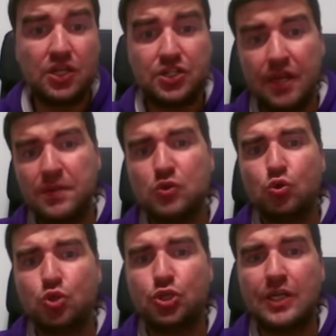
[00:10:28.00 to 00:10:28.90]
C5
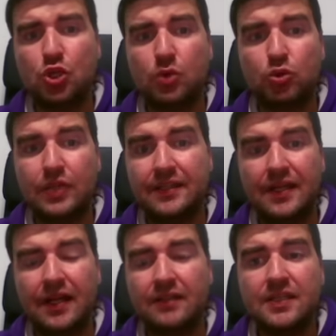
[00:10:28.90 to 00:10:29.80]
sürüşü geliyor burada.
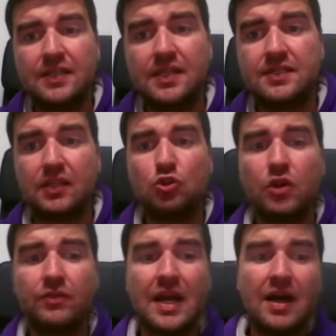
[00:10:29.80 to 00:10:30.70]
D6'yı
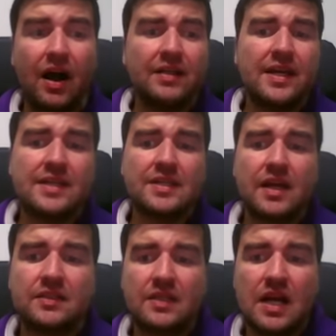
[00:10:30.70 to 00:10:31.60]
destekliyor ve Ali Reza
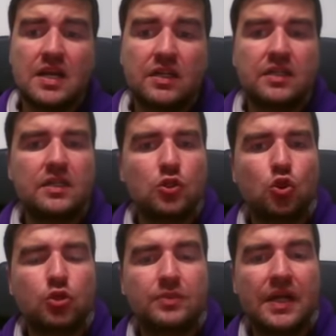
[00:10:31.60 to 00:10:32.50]
adına kritik
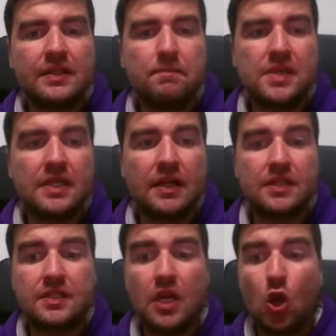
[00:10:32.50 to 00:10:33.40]
konumlardan bir
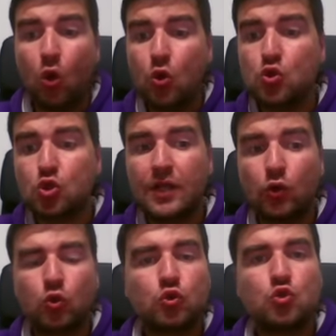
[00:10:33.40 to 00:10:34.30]
tanesi oyuncular
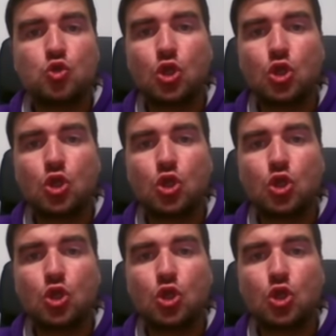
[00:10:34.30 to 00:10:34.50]
30.